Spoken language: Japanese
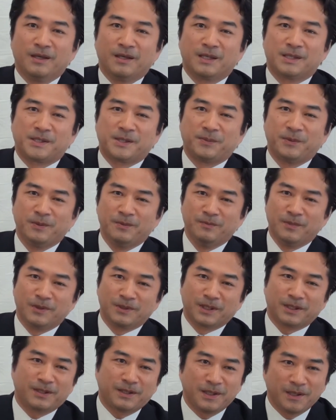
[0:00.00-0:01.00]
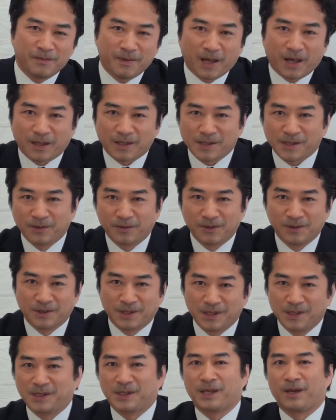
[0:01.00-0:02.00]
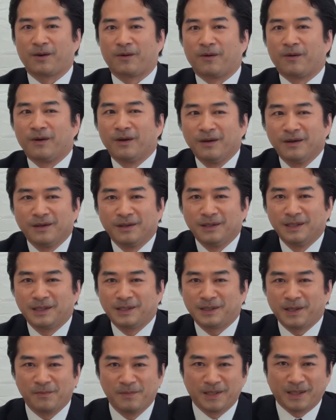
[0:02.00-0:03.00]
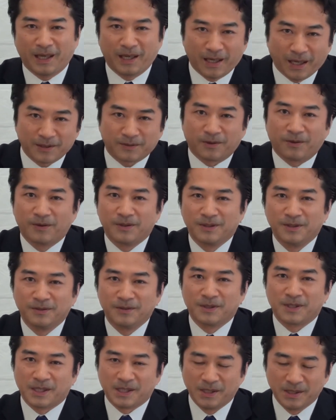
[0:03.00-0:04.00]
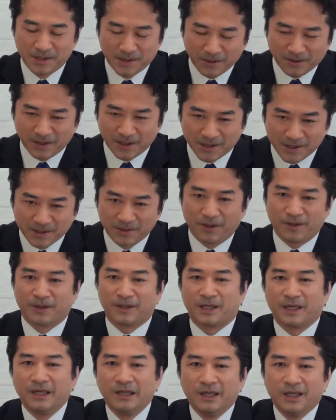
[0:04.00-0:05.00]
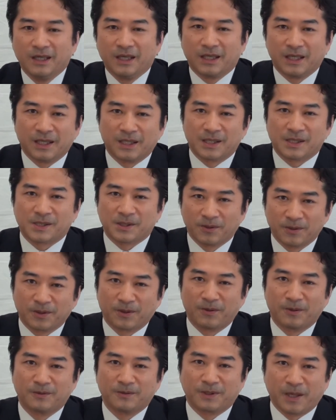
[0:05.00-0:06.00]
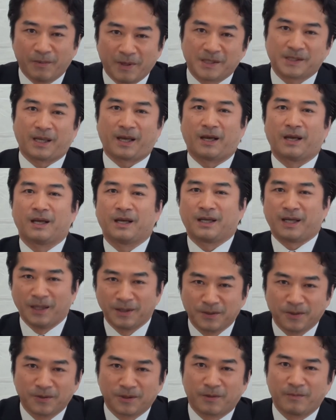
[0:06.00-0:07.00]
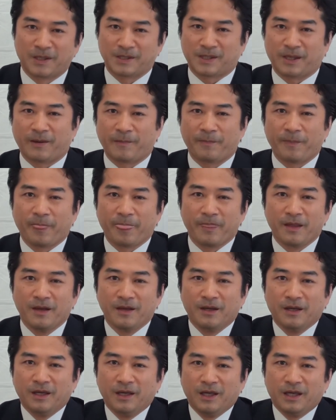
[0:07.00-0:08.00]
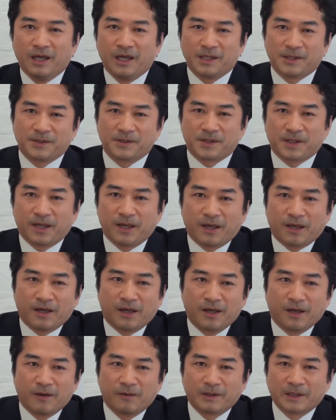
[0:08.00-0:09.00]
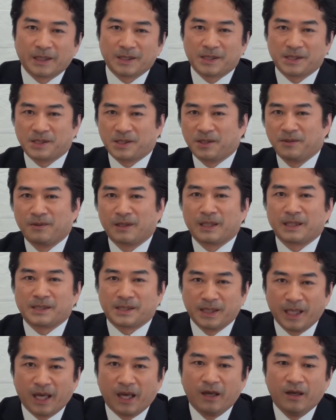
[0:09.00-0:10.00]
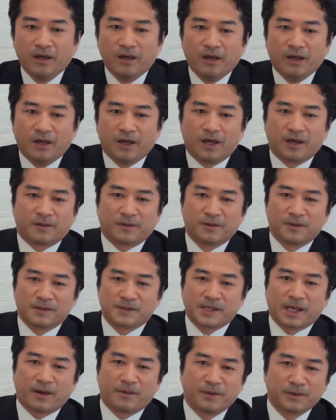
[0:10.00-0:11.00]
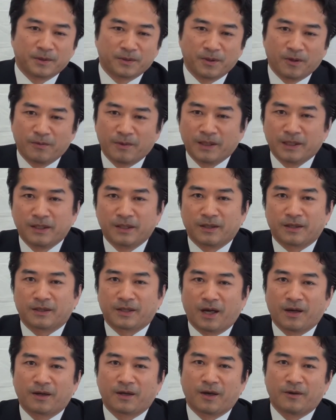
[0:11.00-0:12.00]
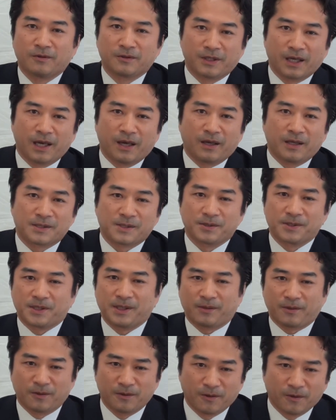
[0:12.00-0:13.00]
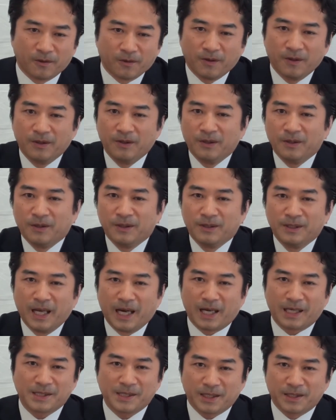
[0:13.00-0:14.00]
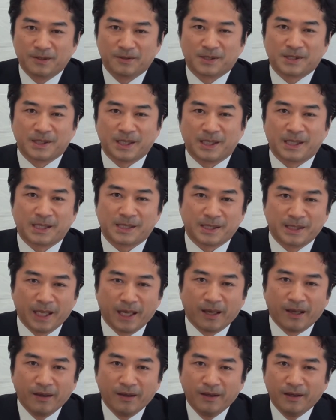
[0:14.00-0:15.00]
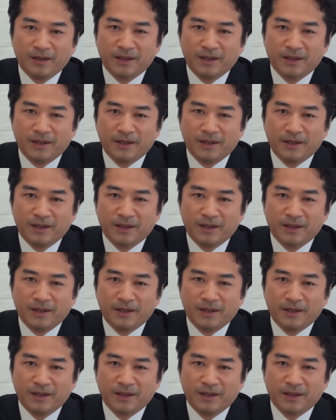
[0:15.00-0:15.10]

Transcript: 自分もできればそういう人生を生きてみたいなという非常に強い、えー、衝動を受けました感動を受けましたそして、えー、私自身はですね、えー、この坂本龍馬に感化を受けそしてこの長崎の地でですね